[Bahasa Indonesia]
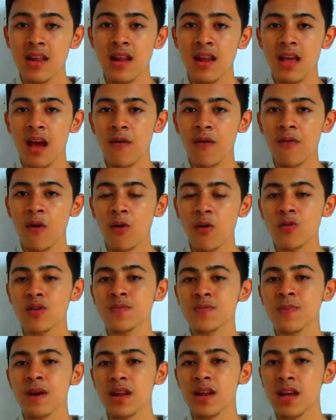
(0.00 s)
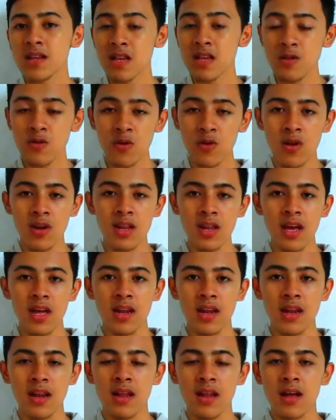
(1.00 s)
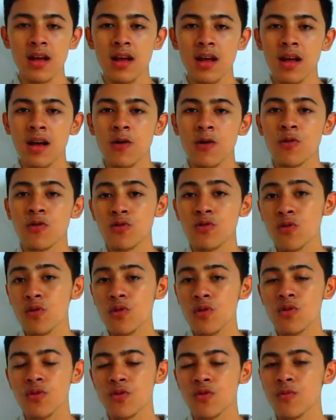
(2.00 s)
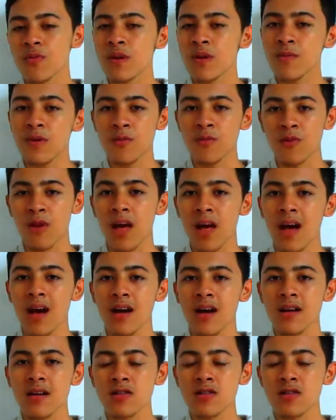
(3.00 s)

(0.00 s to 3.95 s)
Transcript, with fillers: yang fokus pada satu konten untuk youtuber pemula